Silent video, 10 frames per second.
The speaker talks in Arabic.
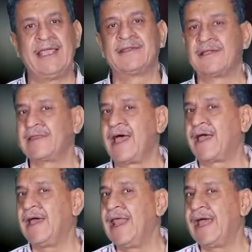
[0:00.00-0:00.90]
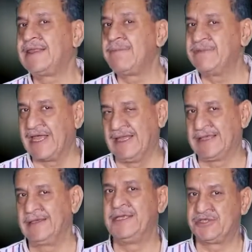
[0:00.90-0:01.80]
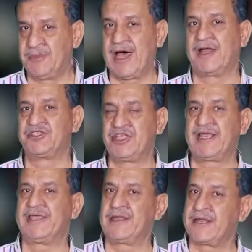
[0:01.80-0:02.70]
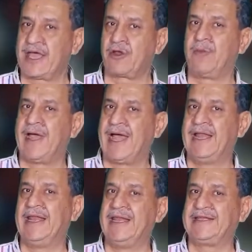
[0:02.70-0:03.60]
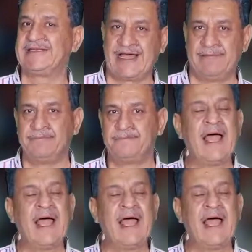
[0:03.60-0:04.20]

هيئة الطاقة لا تمتلك إجبار شركة الكهرباء على الالتزام